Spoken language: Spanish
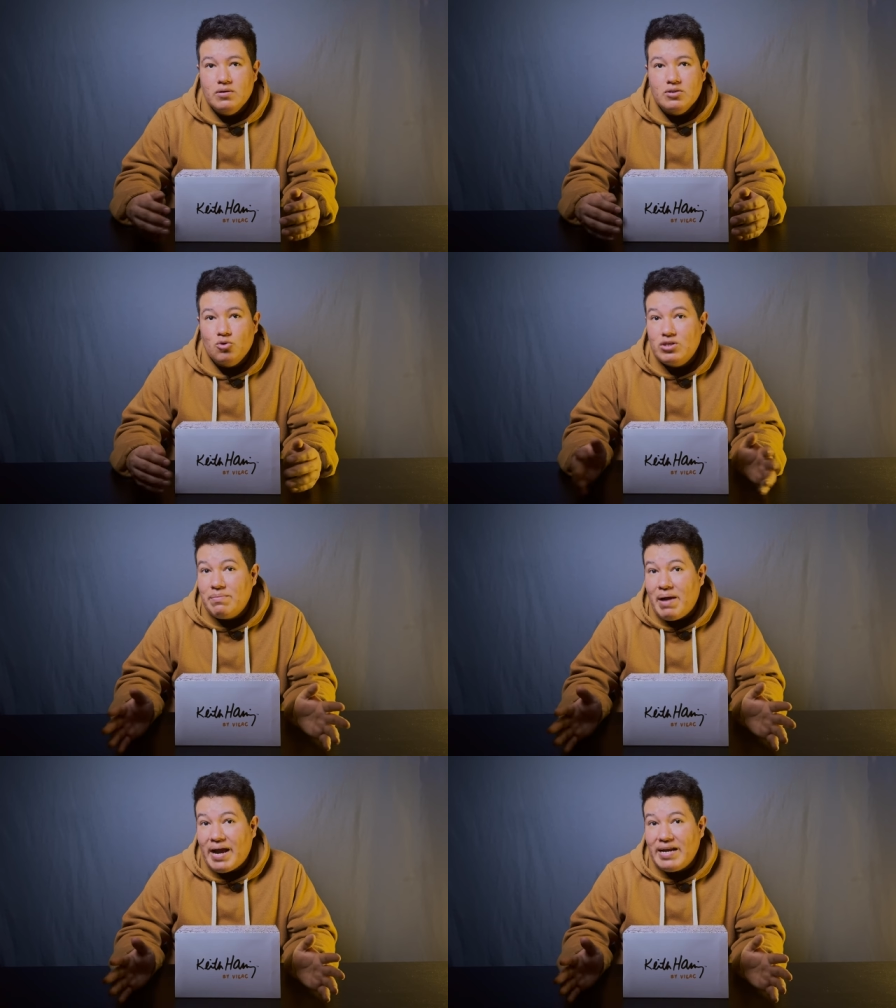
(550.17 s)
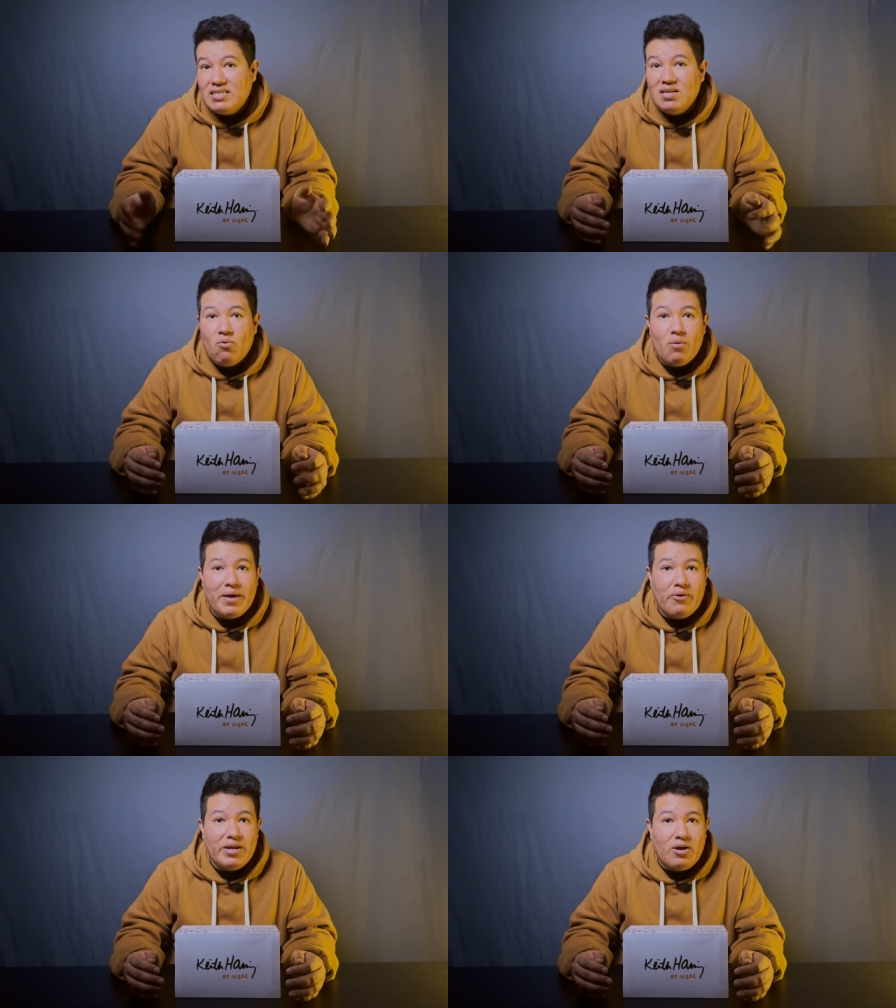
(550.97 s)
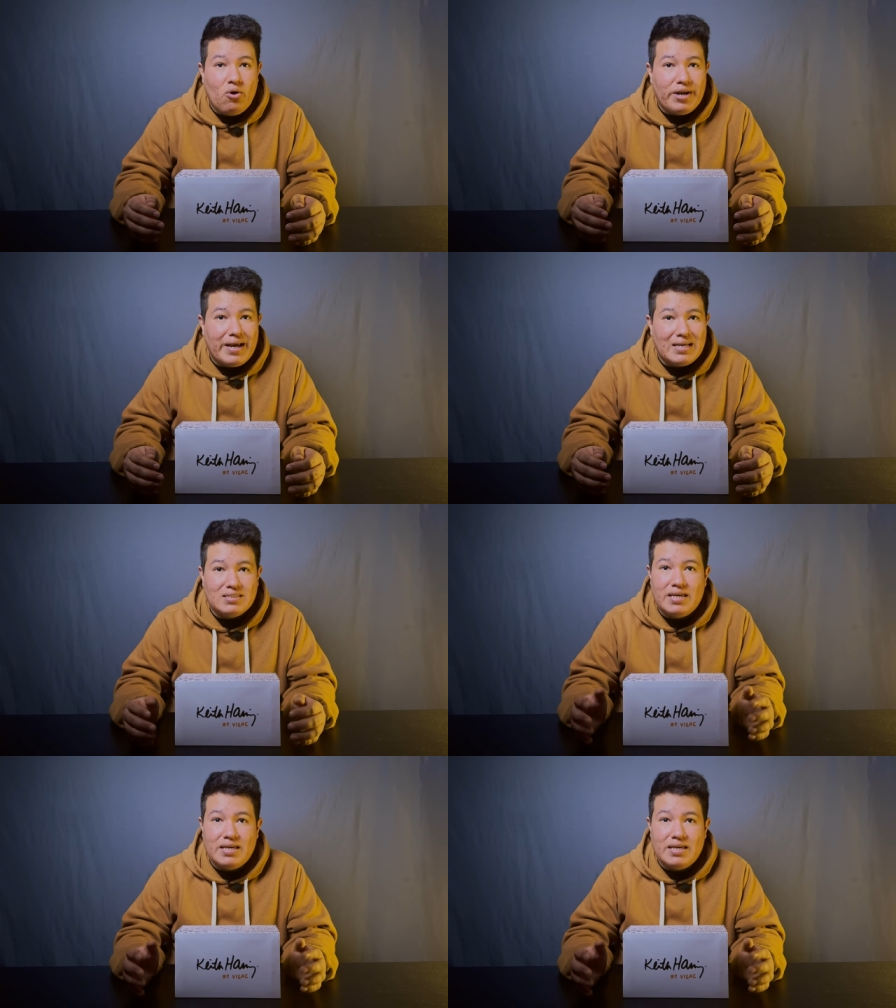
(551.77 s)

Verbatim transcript: Sus imágenes se volvieron icónicas,